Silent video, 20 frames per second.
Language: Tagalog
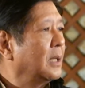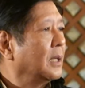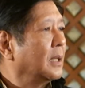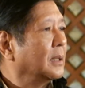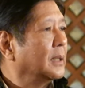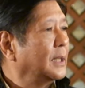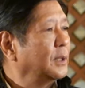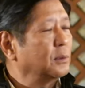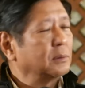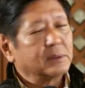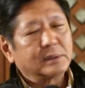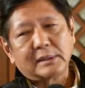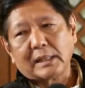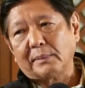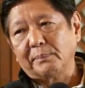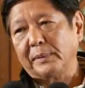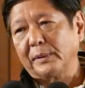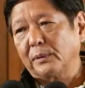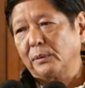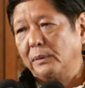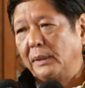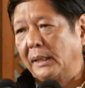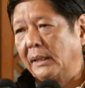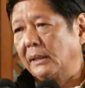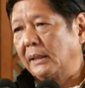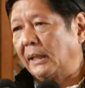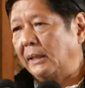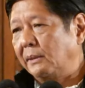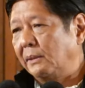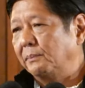Ngayon, sabi ko
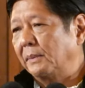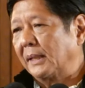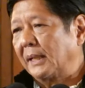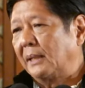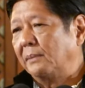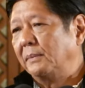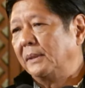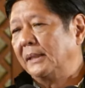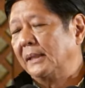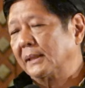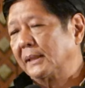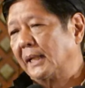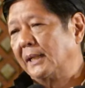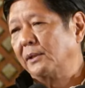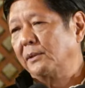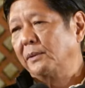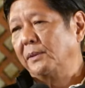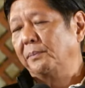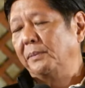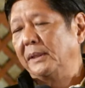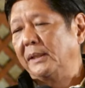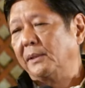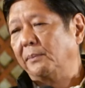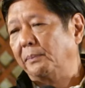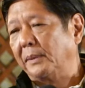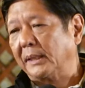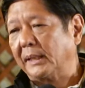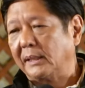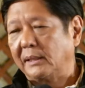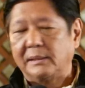nga, eh, marami na tayong
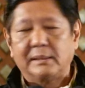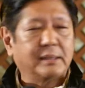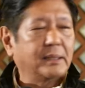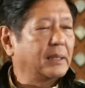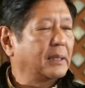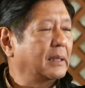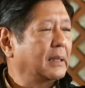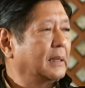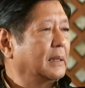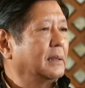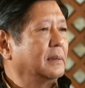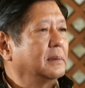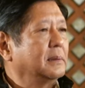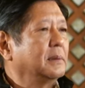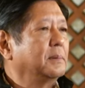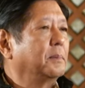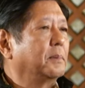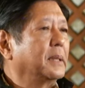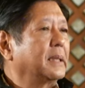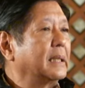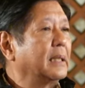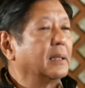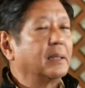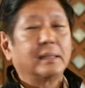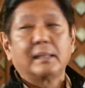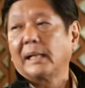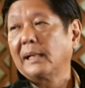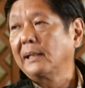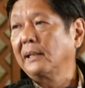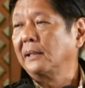ibinibigay na
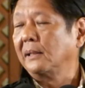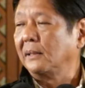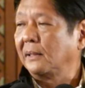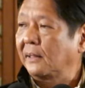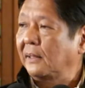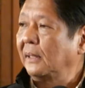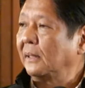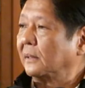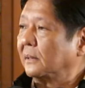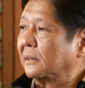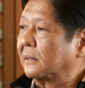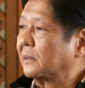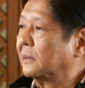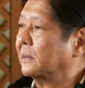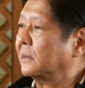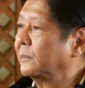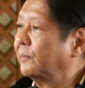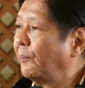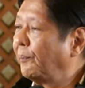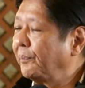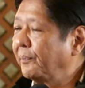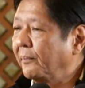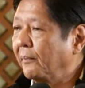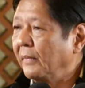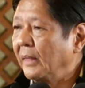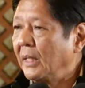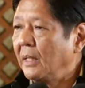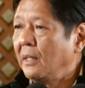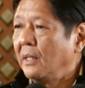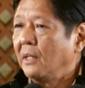material things. No?
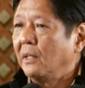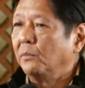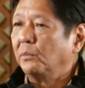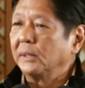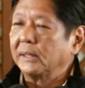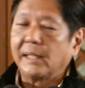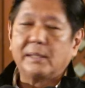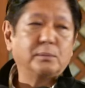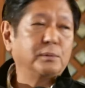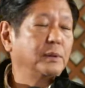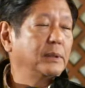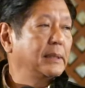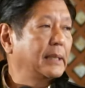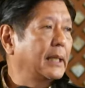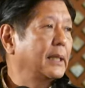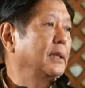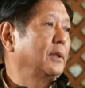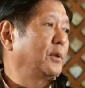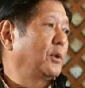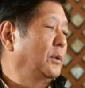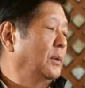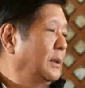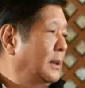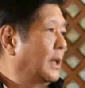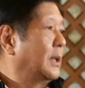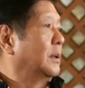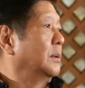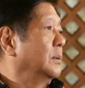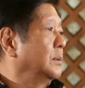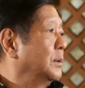What I would like to
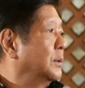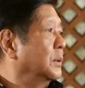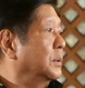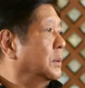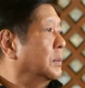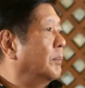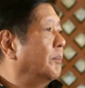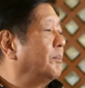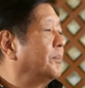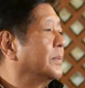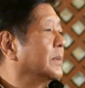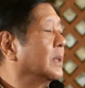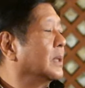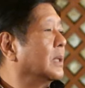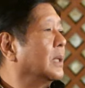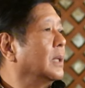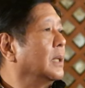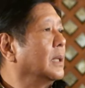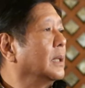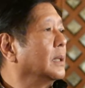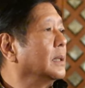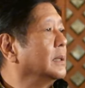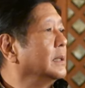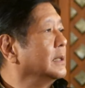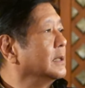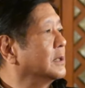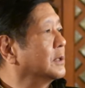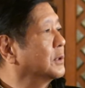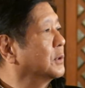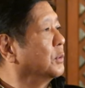now do,
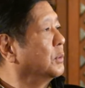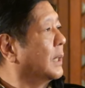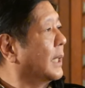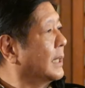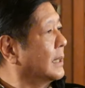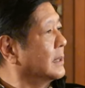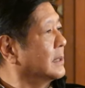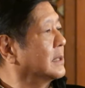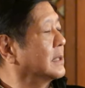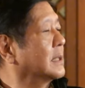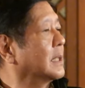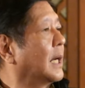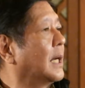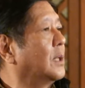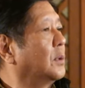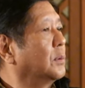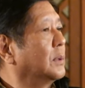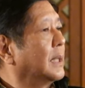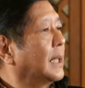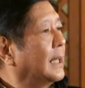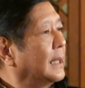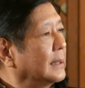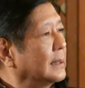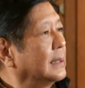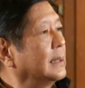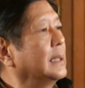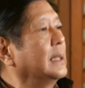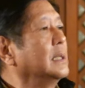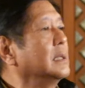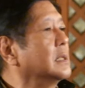is to ask our
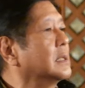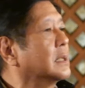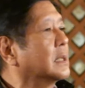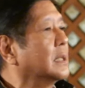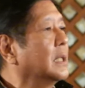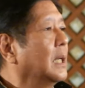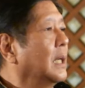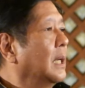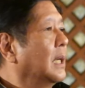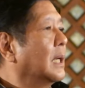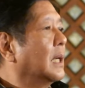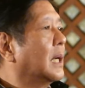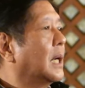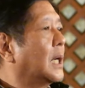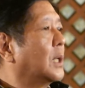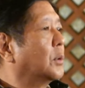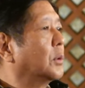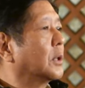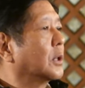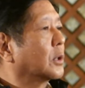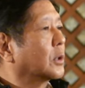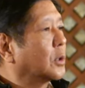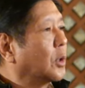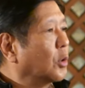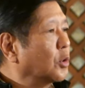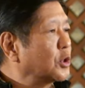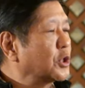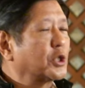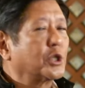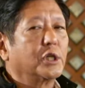athletes, our
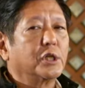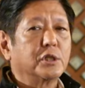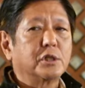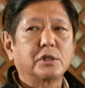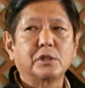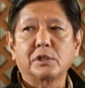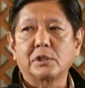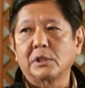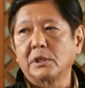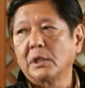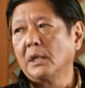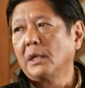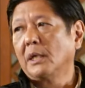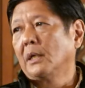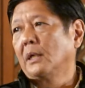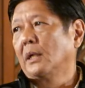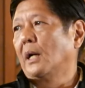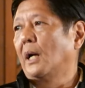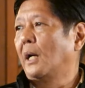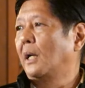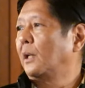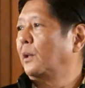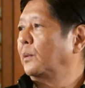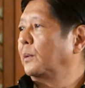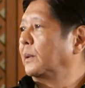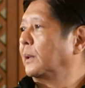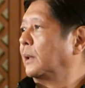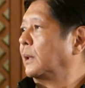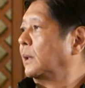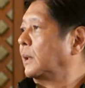coaches,
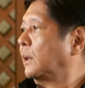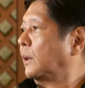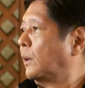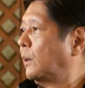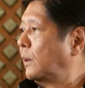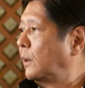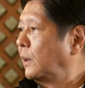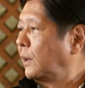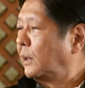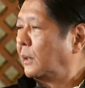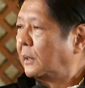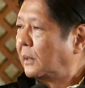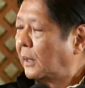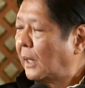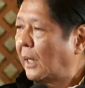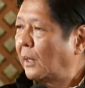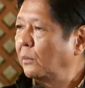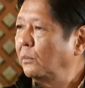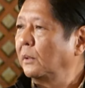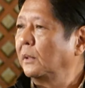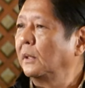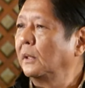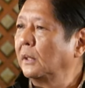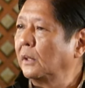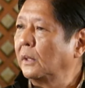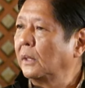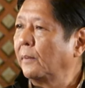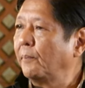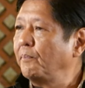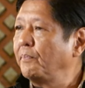our all
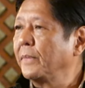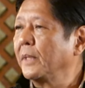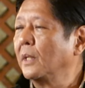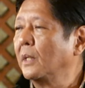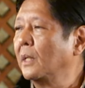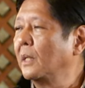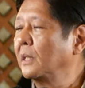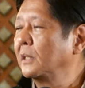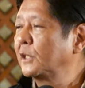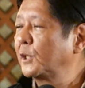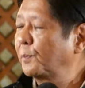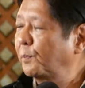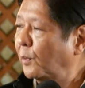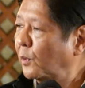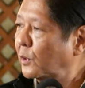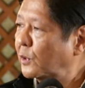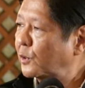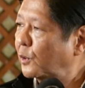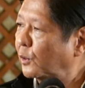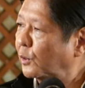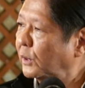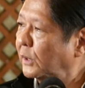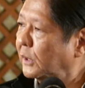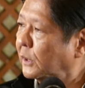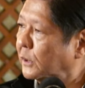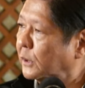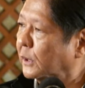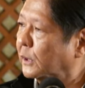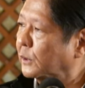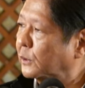our uh, sports
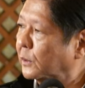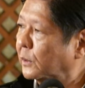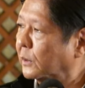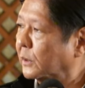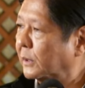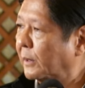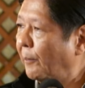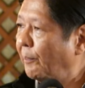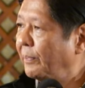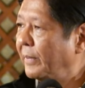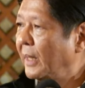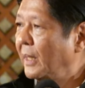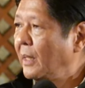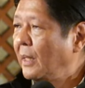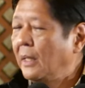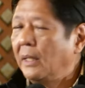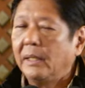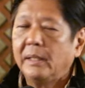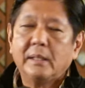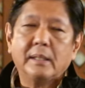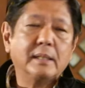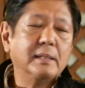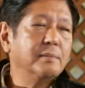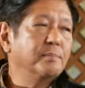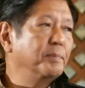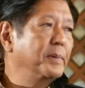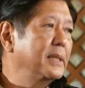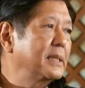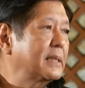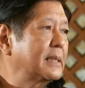organizations.
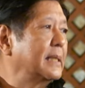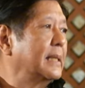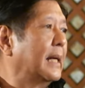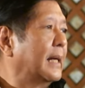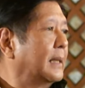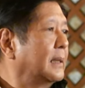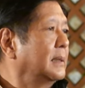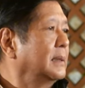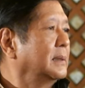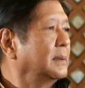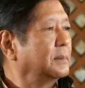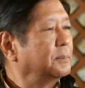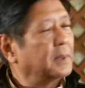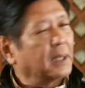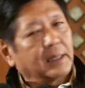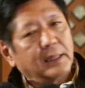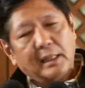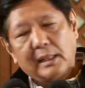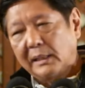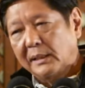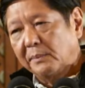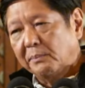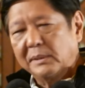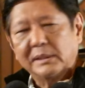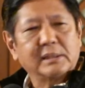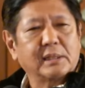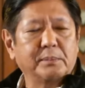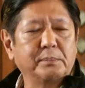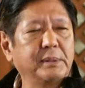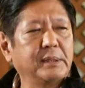Imbes na maglalabas
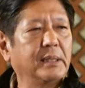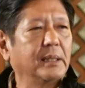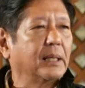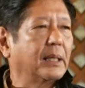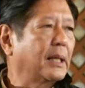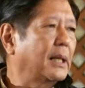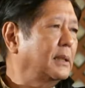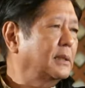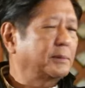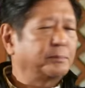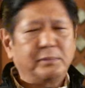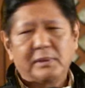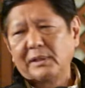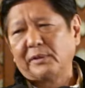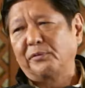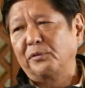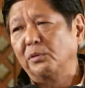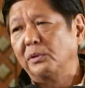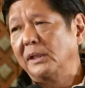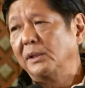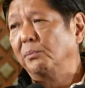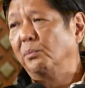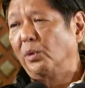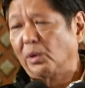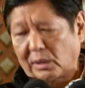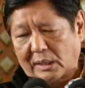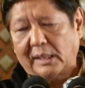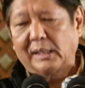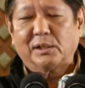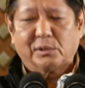kami ng cash, well, if you need more
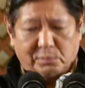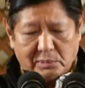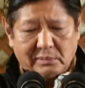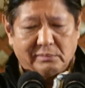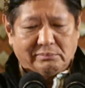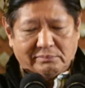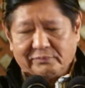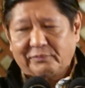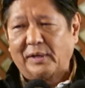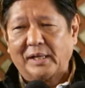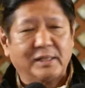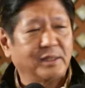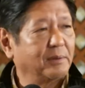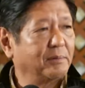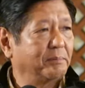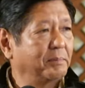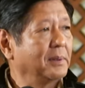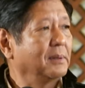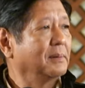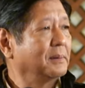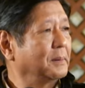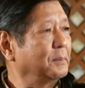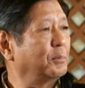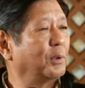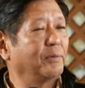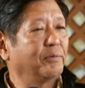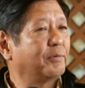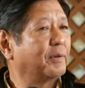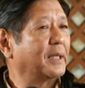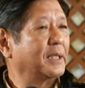cash, we'll find, we'll
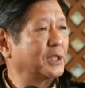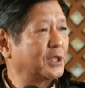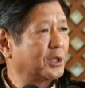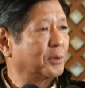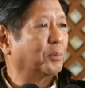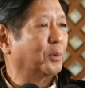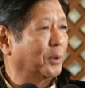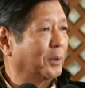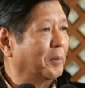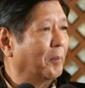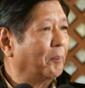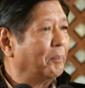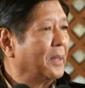find some more.